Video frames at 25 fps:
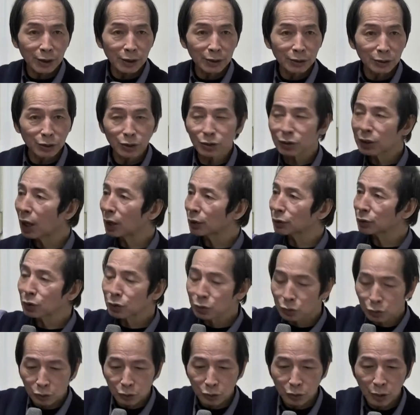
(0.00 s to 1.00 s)
你去考这个
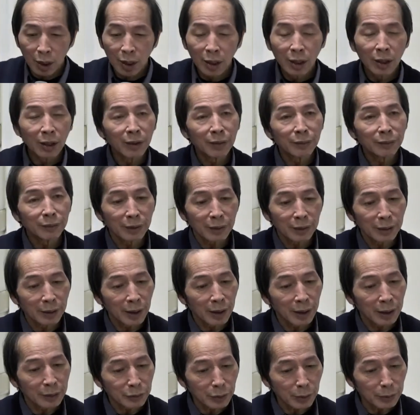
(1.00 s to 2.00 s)
古，
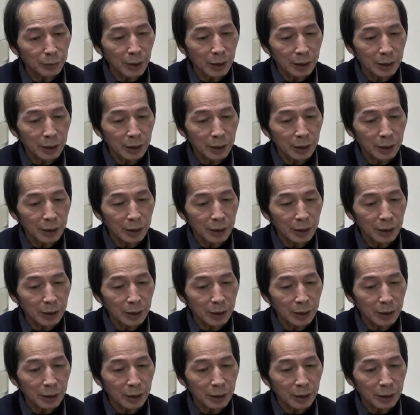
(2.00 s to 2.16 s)
对不对？